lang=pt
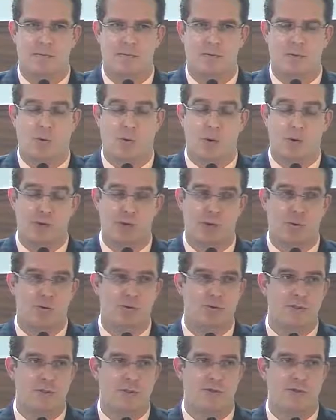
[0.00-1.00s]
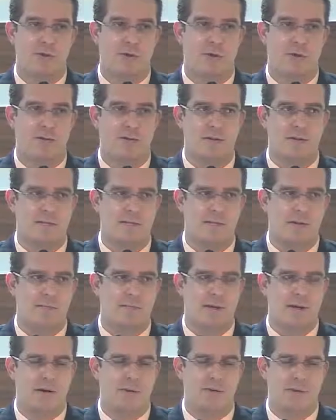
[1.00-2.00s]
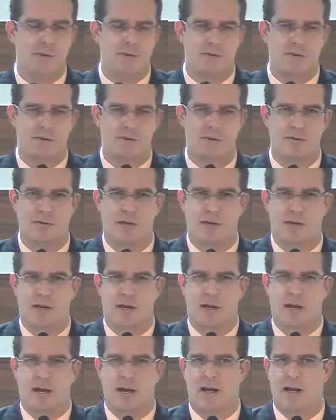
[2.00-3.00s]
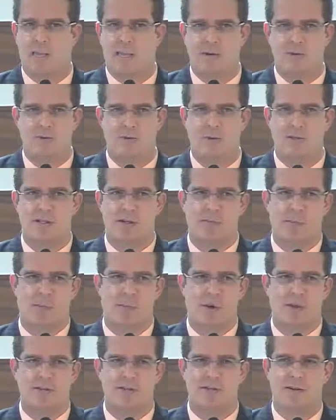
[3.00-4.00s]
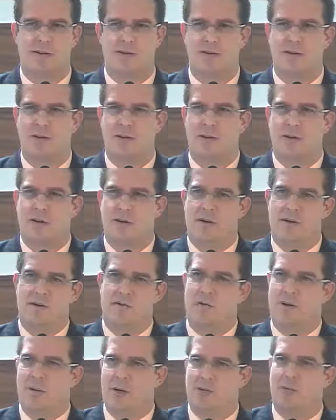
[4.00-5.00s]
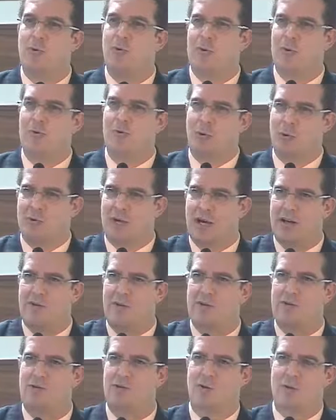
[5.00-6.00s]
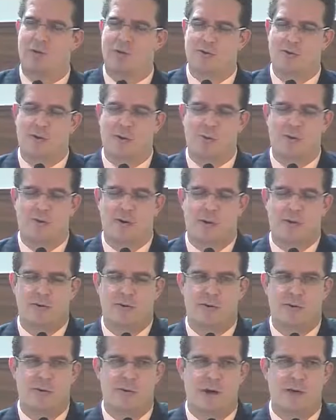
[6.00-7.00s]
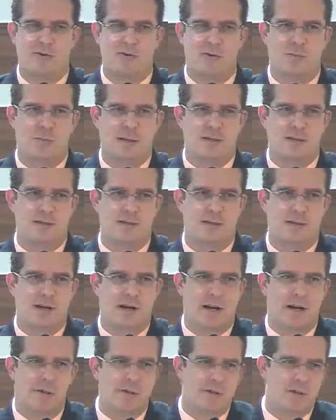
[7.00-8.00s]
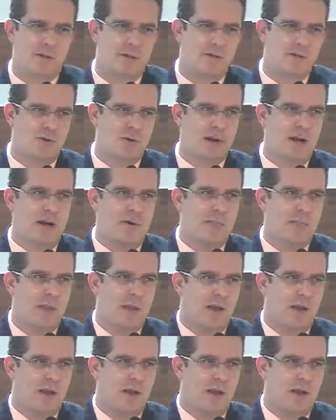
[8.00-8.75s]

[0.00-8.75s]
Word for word: hoje, inclusive, nós recebemos reclamações da população, justamente por ter voltado às chuvas, como o vereador Edson PC acaba de mencionar.